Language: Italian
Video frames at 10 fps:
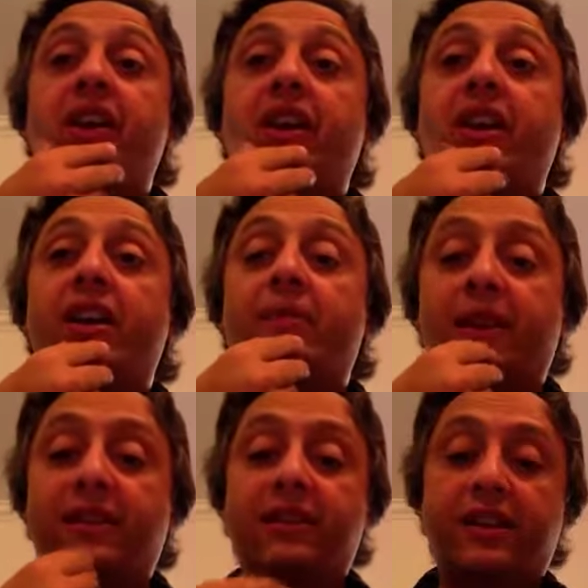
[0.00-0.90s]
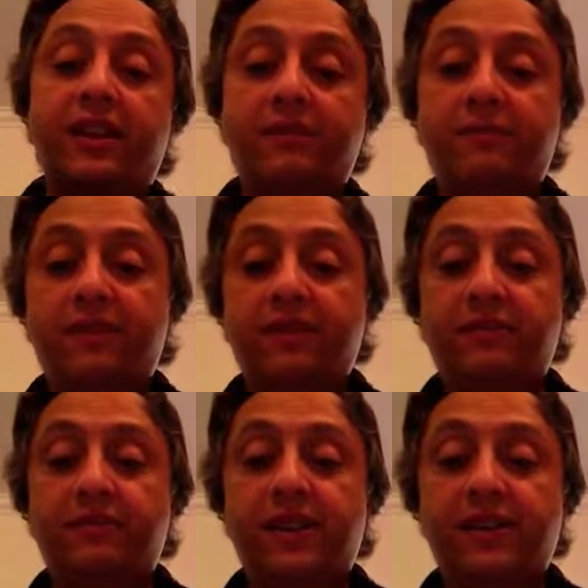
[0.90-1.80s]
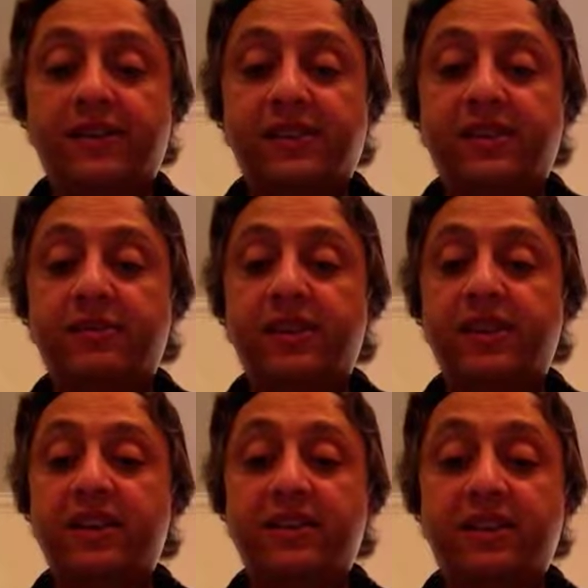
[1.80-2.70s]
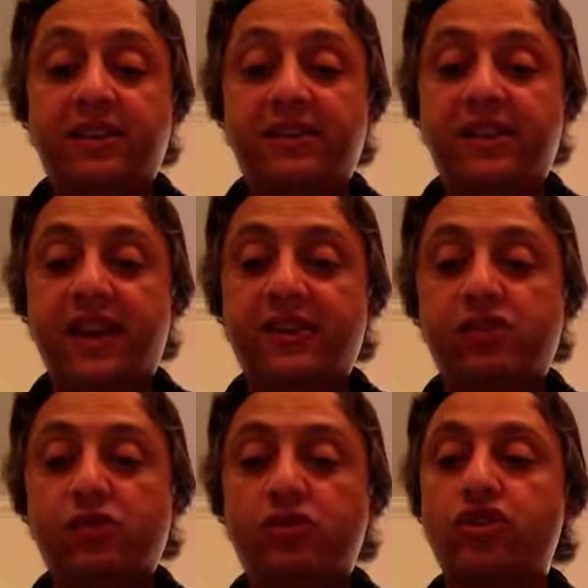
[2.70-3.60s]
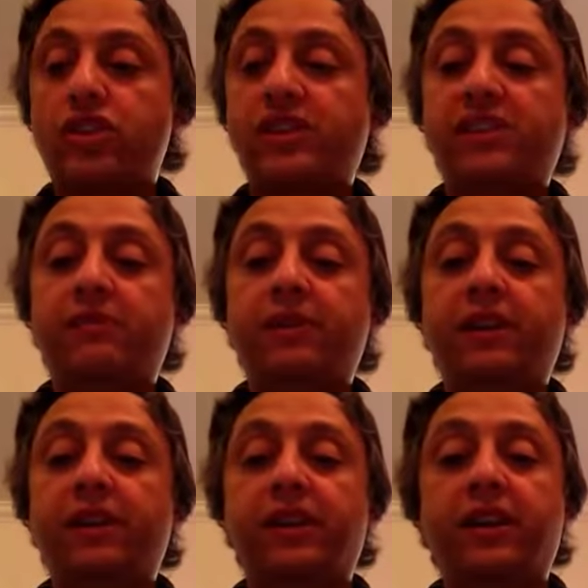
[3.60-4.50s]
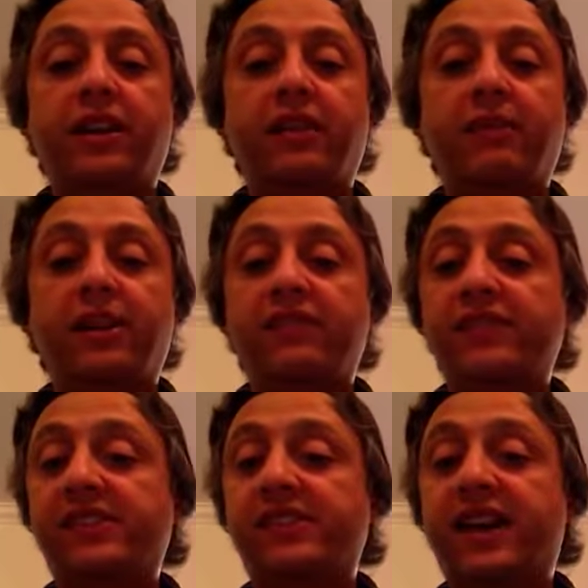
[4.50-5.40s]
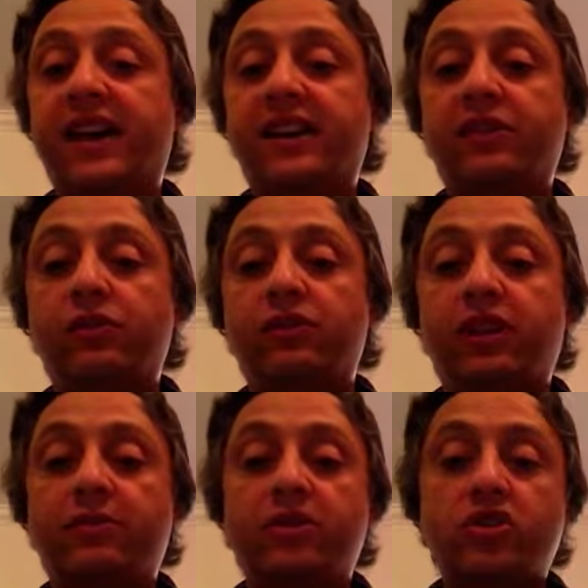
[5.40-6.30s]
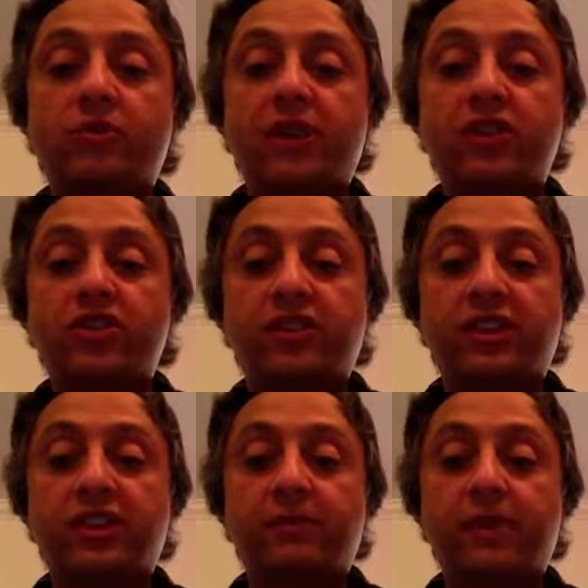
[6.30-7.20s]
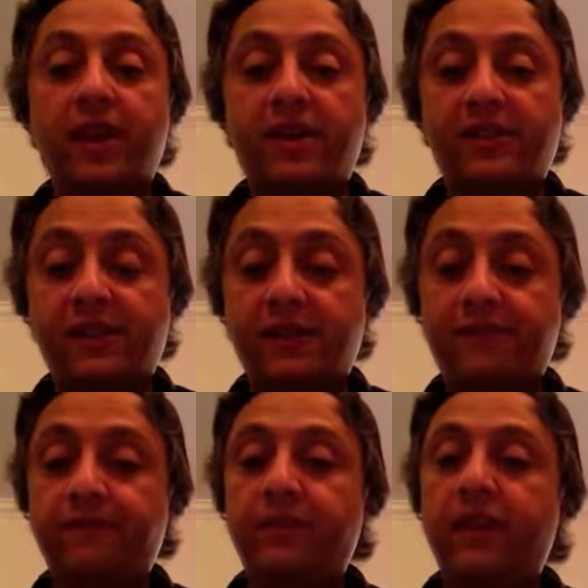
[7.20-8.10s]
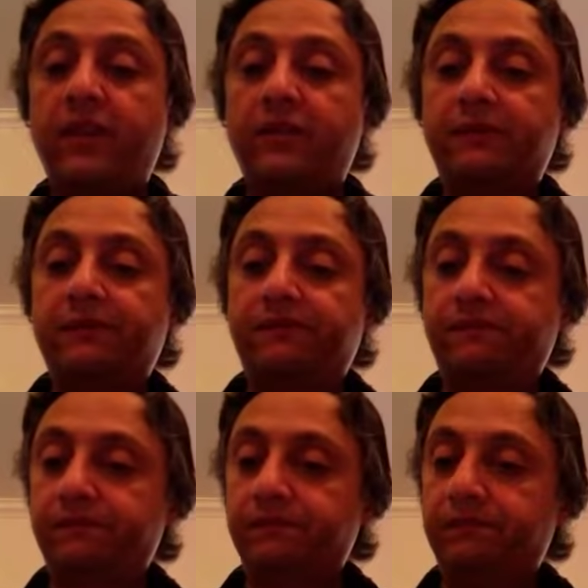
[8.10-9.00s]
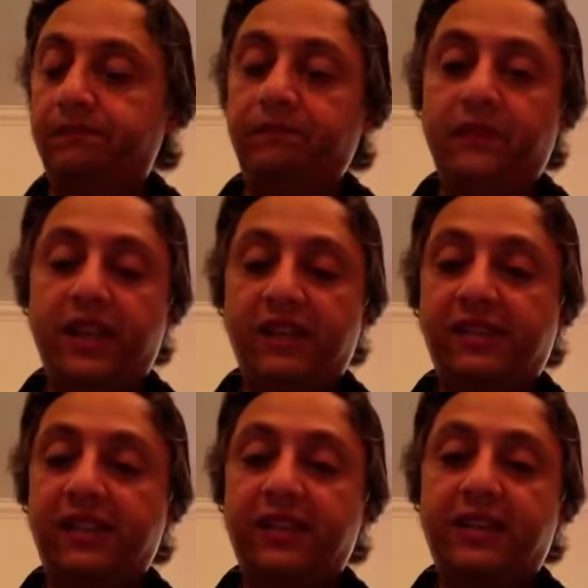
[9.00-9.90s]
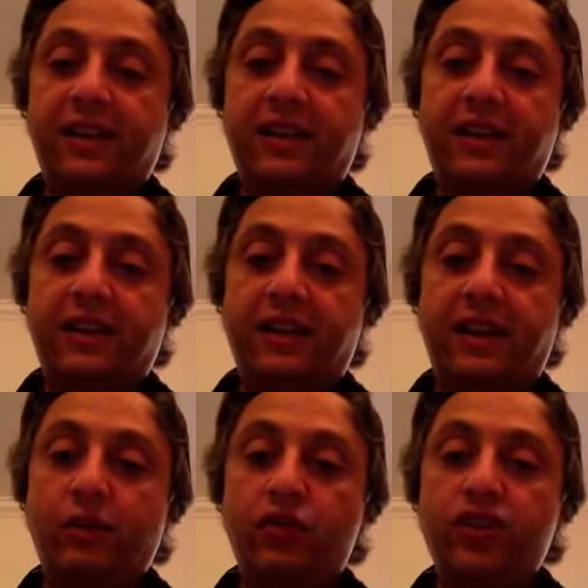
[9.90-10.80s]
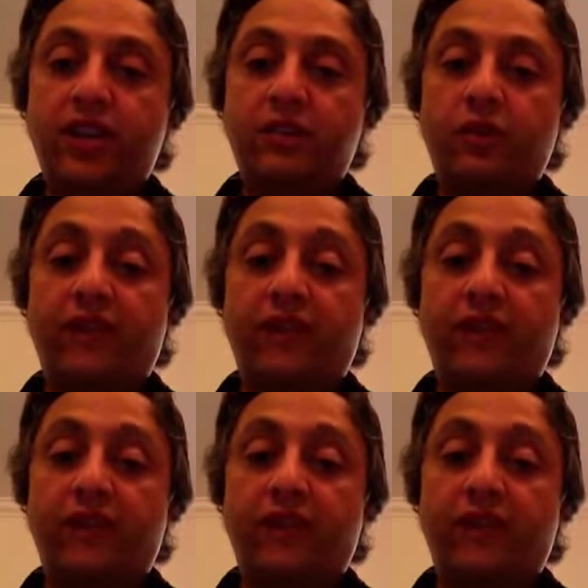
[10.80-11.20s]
Eh, mentre in, in, Pakistan migliaia di cristiani sono scesi per eh, manifestare in tutte le principali città del paese, è stata eh, annunciata una